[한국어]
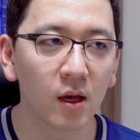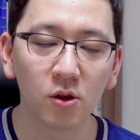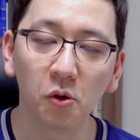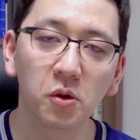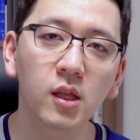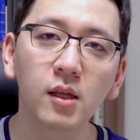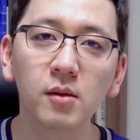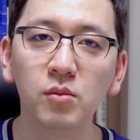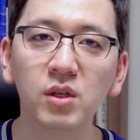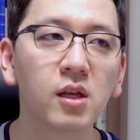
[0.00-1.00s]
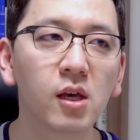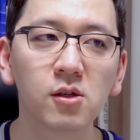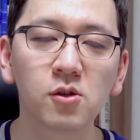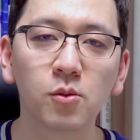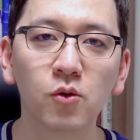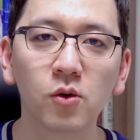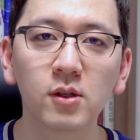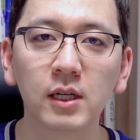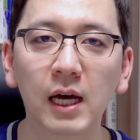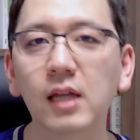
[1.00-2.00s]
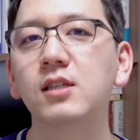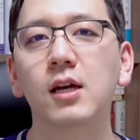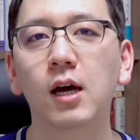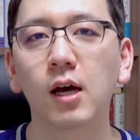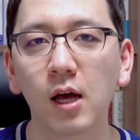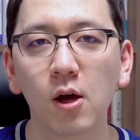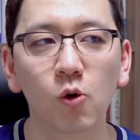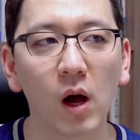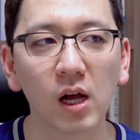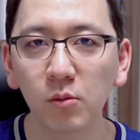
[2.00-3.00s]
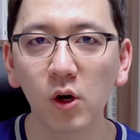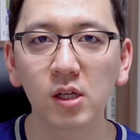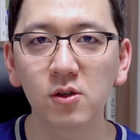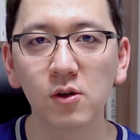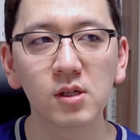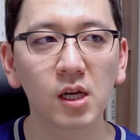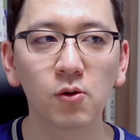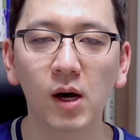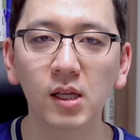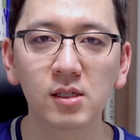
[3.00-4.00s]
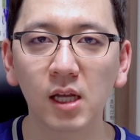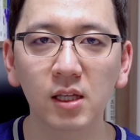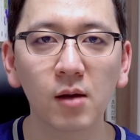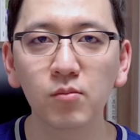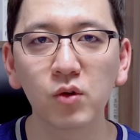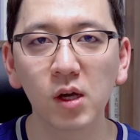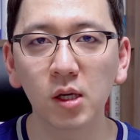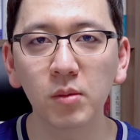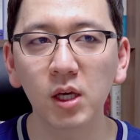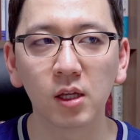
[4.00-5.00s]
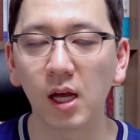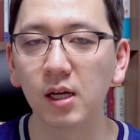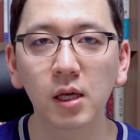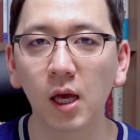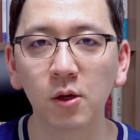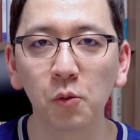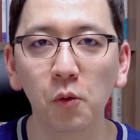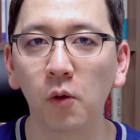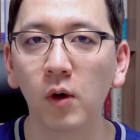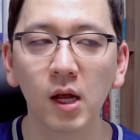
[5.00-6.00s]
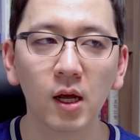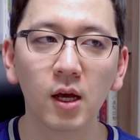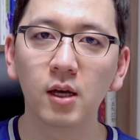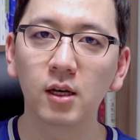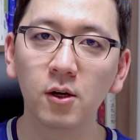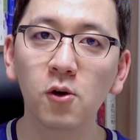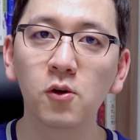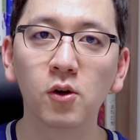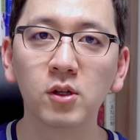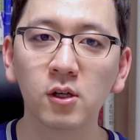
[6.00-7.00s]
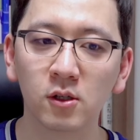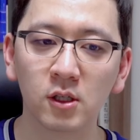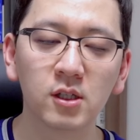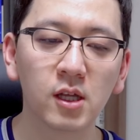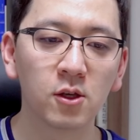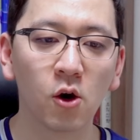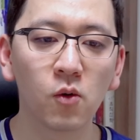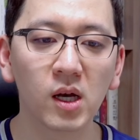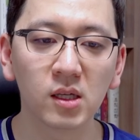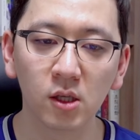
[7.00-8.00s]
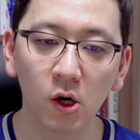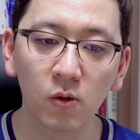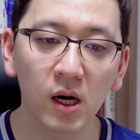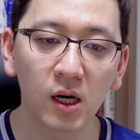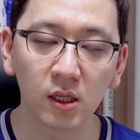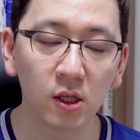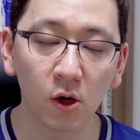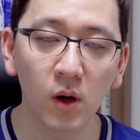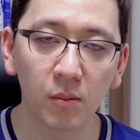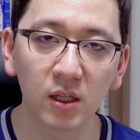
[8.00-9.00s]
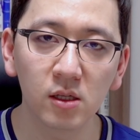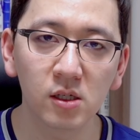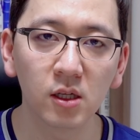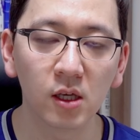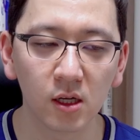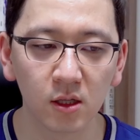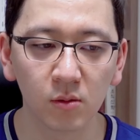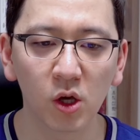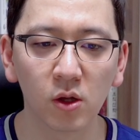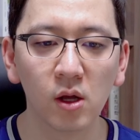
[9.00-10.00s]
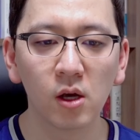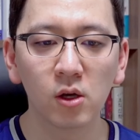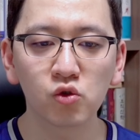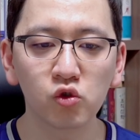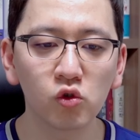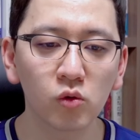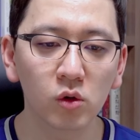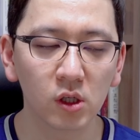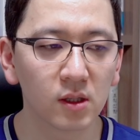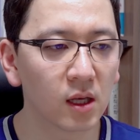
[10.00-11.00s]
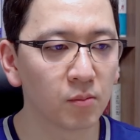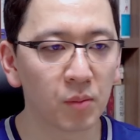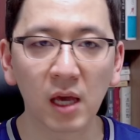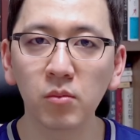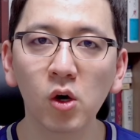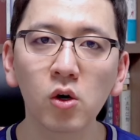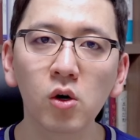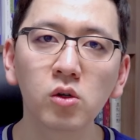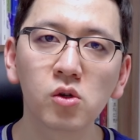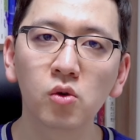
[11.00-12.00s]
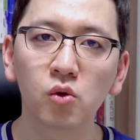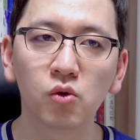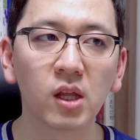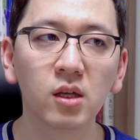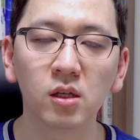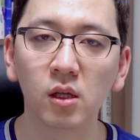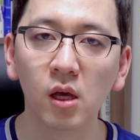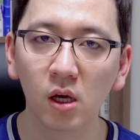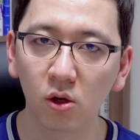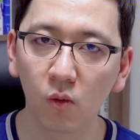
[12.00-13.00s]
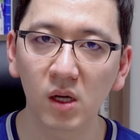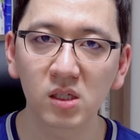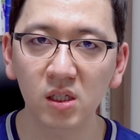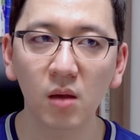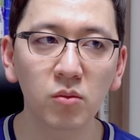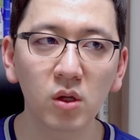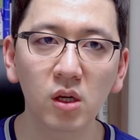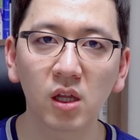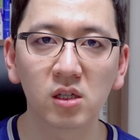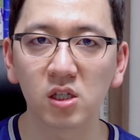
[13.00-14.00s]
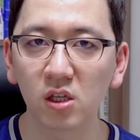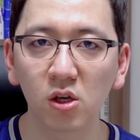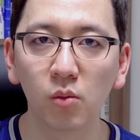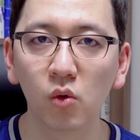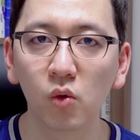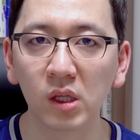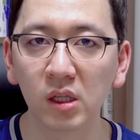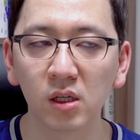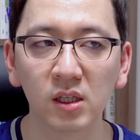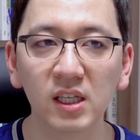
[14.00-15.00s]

너네들이 미디어에서 본 거는 가짜야. 광명한 천사로 하는 사탄 프레임이 다른 게 아니고 그런 거는 일단 영화 영화 영화 배드신을 예를 들면 수 일단 100명 정도 되는 영화 스탭들이 다 지켜보고 있는